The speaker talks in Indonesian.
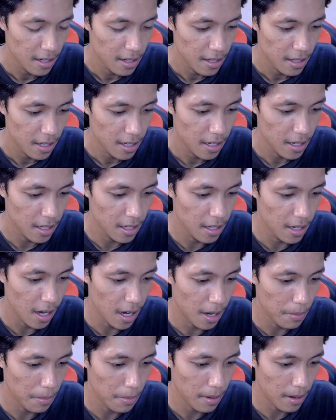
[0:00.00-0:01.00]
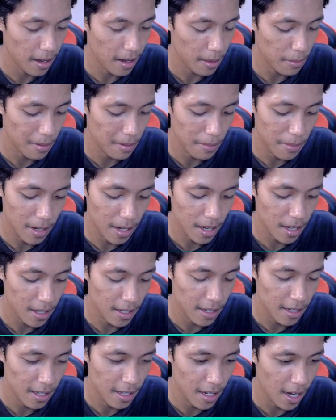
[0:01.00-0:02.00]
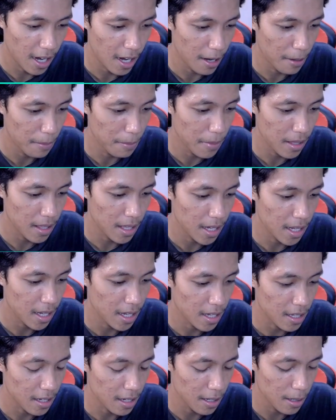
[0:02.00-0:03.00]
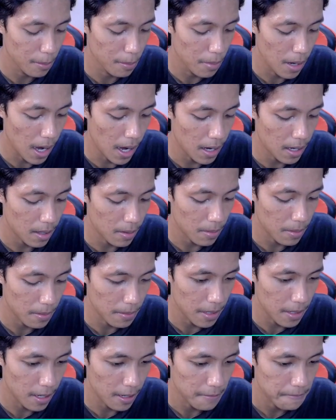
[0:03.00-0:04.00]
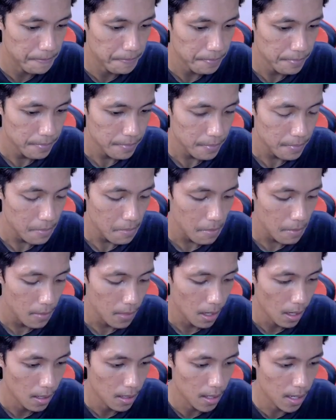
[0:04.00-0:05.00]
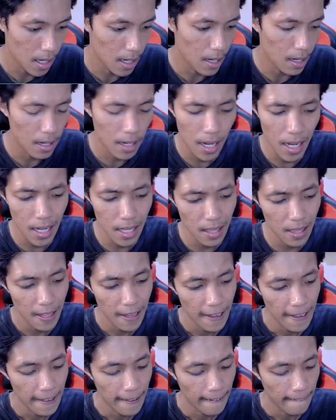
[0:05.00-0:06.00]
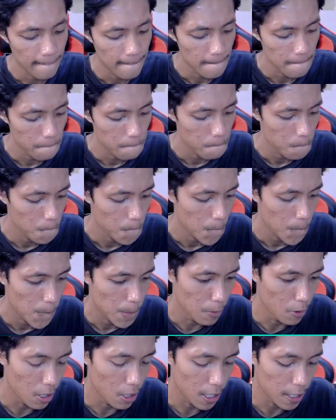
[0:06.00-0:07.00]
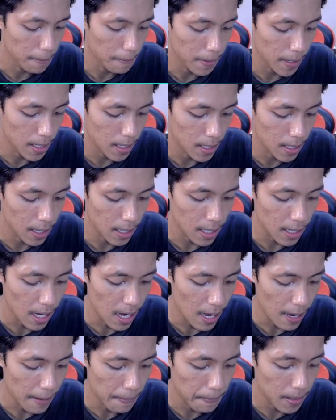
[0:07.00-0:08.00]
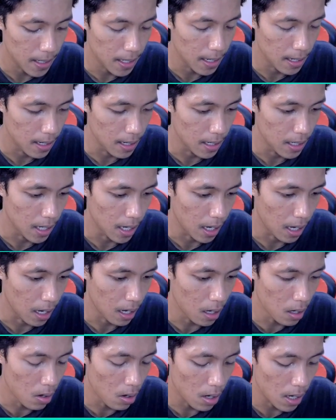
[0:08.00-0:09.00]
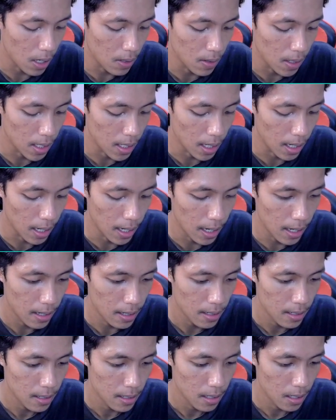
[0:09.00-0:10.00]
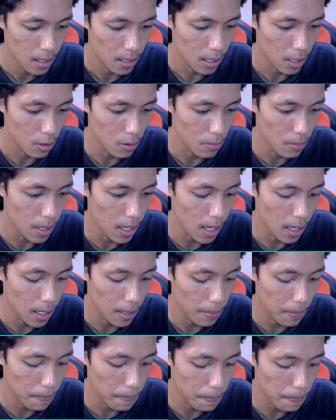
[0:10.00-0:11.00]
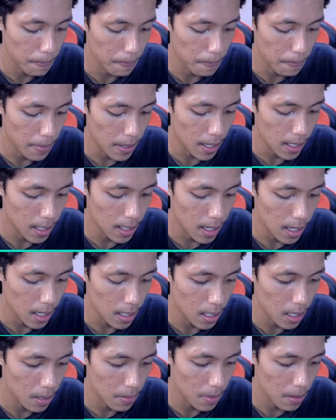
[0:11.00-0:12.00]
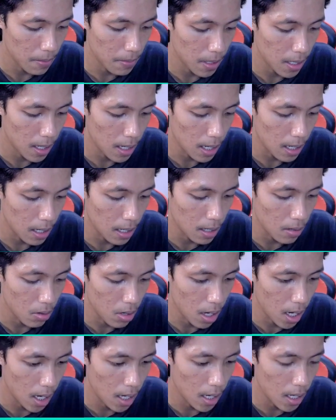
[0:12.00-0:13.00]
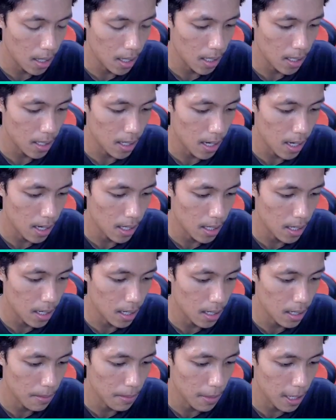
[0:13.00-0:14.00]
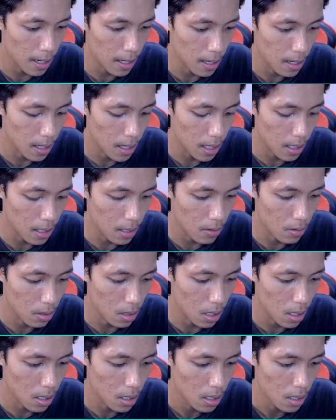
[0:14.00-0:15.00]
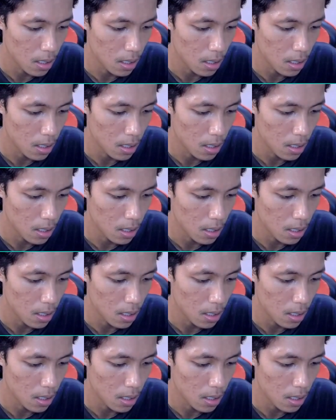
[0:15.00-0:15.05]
Si Jamet memang ya, si Jamet ini ngeselin banget teman-teman ya. Dia ada Knight buat spellnya tadi apa dia guys ya? Lock kalau nggak salah ya. Kita coba lagi pasang aja teman-temannya karena dia udah nggak ada Teslanya, dia bakalan Knight terusnya